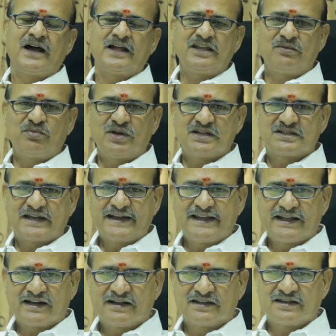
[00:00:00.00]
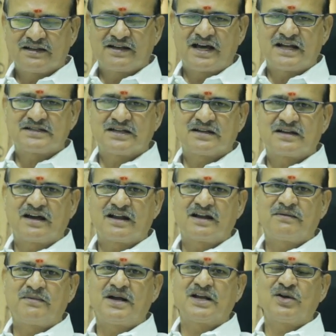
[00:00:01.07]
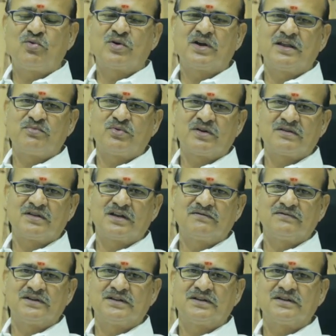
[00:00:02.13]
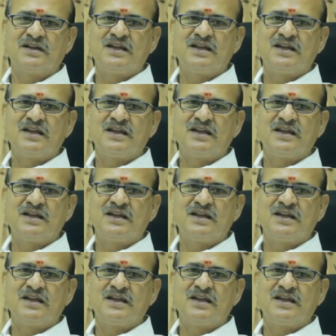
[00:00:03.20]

அதே போல் சனி கிரகத்தின் ஆற்றல் காரணமாக உங்களை பொறுத்தளவு